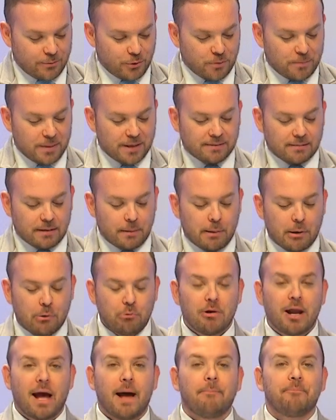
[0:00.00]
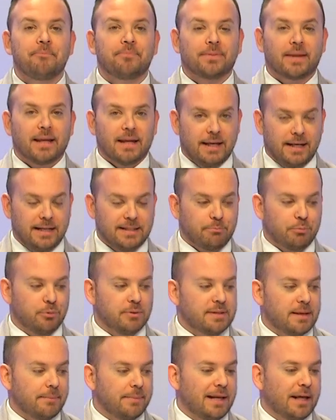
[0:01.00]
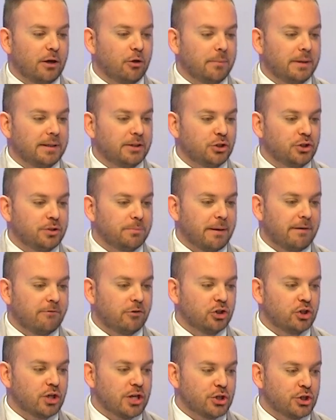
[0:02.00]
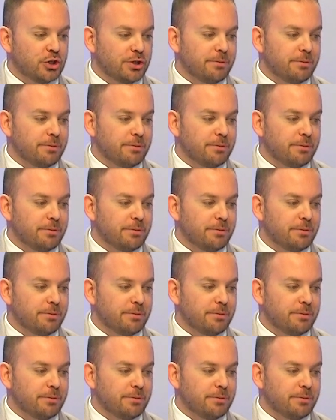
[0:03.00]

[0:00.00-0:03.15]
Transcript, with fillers: Roberta Maulà, responsabile, come anticipavo, a Gesci